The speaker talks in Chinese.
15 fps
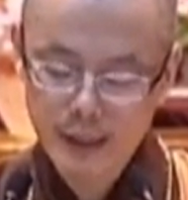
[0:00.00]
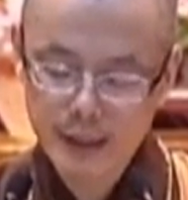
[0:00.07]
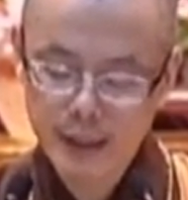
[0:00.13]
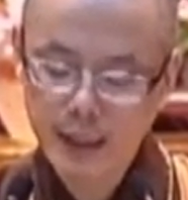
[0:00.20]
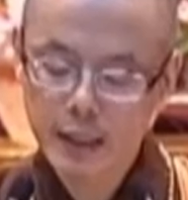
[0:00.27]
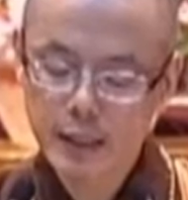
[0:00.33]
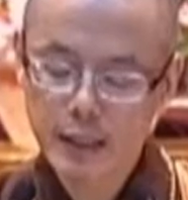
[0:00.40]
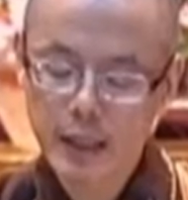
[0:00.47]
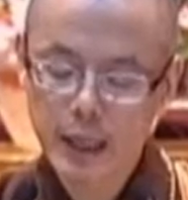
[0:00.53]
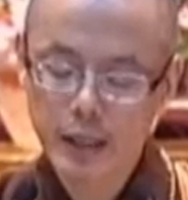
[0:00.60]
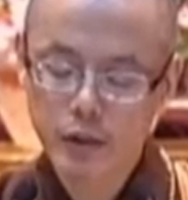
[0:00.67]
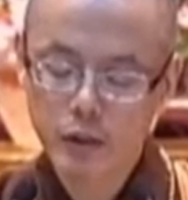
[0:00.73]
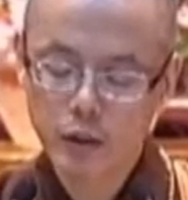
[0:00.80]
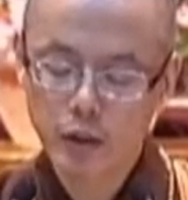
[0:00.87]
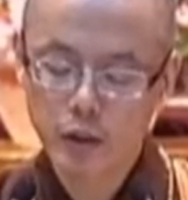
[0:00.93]
尽
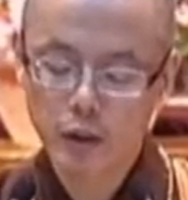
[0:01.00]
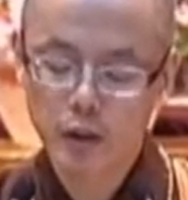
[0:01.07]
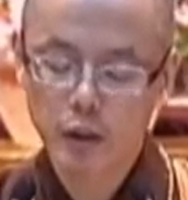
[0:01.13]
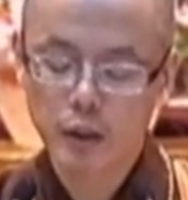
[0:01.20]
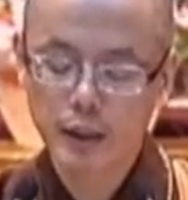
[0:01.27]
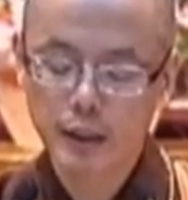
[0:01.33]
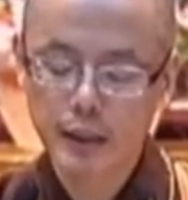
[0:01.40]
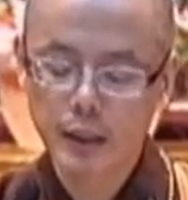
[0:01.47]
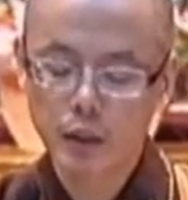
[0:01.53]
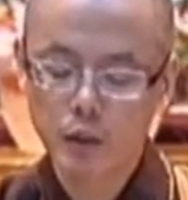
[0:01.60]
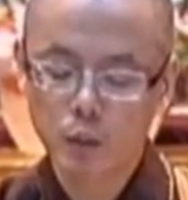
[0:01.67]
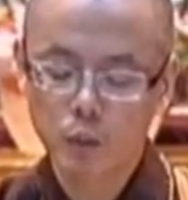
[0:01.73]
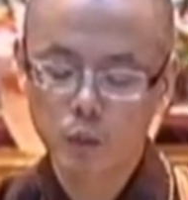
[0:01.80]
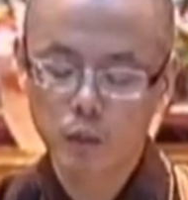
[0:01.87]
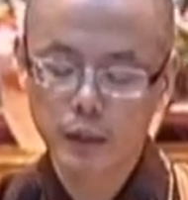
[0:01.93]
善知识心
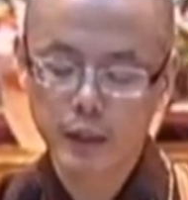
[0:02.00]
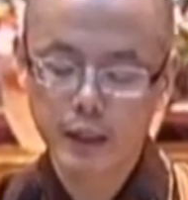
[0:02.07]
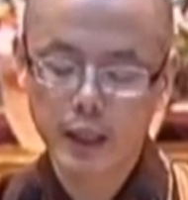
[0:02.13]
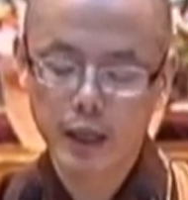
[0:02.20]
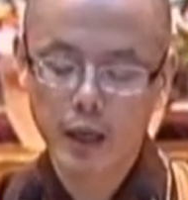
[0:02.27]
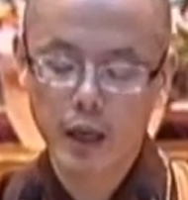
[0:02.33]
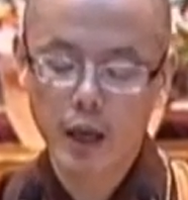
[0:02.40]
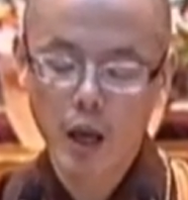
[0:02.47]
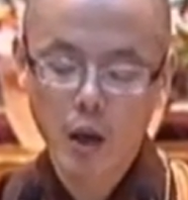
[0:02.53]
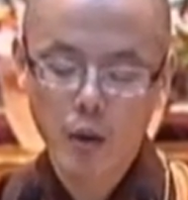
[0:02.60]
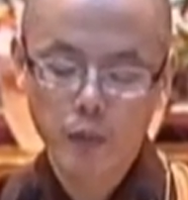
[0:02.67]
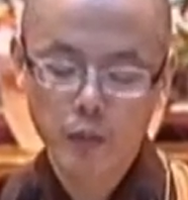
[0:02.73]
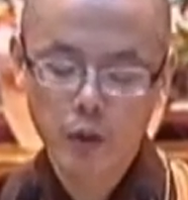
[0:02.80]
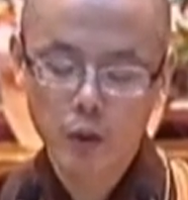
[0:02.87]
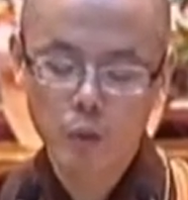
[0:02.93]
无懈，
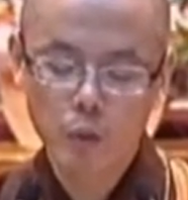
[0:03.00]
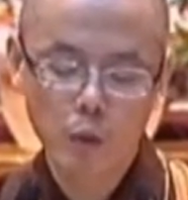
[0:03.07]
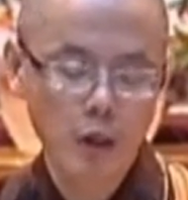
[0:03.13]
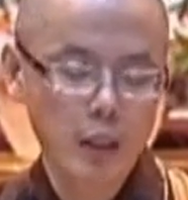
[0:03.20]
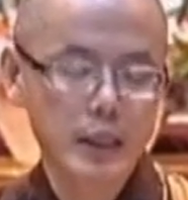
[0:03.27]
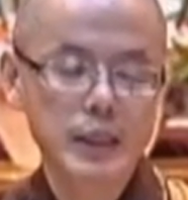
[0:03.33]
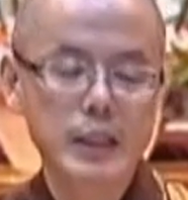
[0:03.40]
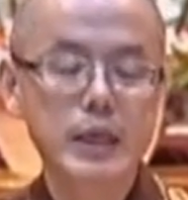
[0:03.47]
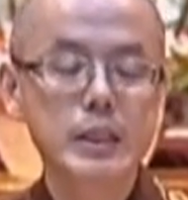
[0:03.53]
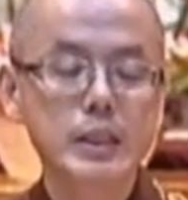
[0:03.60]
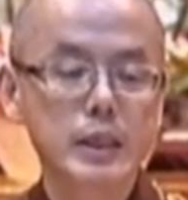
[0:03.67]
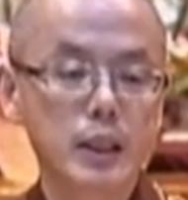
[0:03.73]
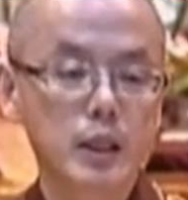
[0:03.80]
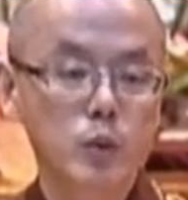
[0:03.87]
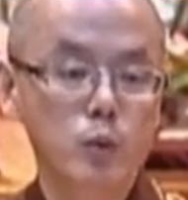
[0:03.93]
愿我生
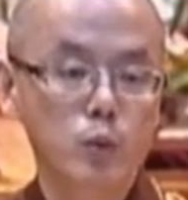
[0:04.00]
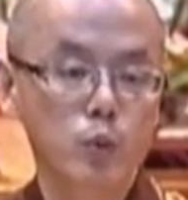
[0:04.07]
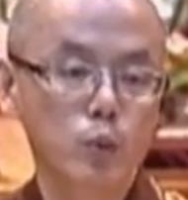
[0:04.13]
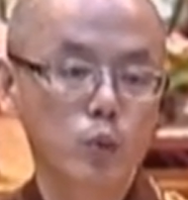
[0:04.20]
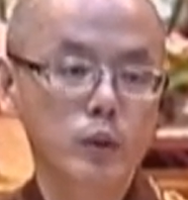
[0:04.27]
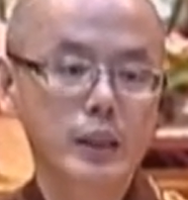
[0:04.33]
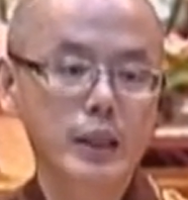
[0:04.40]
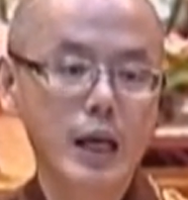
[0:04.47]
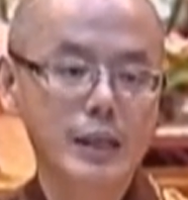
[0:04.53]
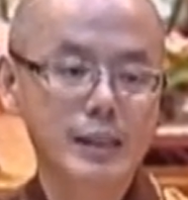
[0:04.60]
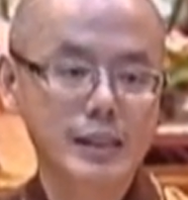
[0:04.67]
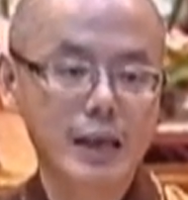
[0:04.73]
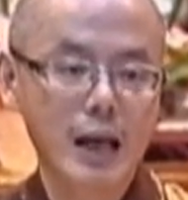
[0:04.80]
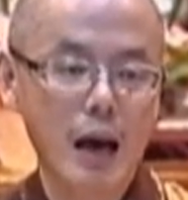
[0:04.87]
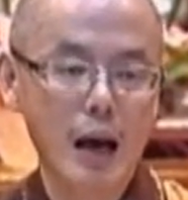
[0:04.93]
生如善
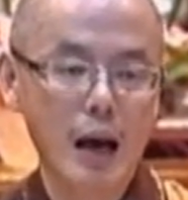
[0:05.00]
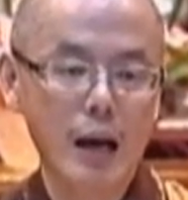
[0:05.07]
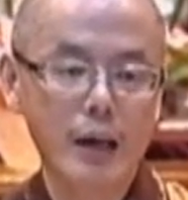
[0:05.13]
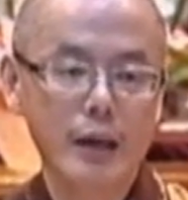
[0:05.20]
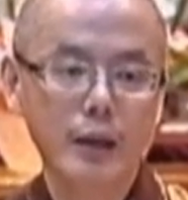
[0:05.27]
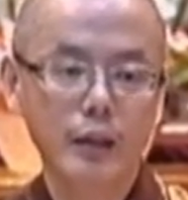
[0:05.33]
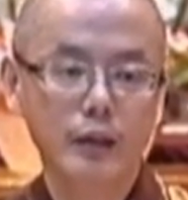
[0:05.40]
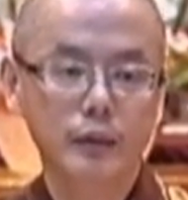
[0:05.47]
财。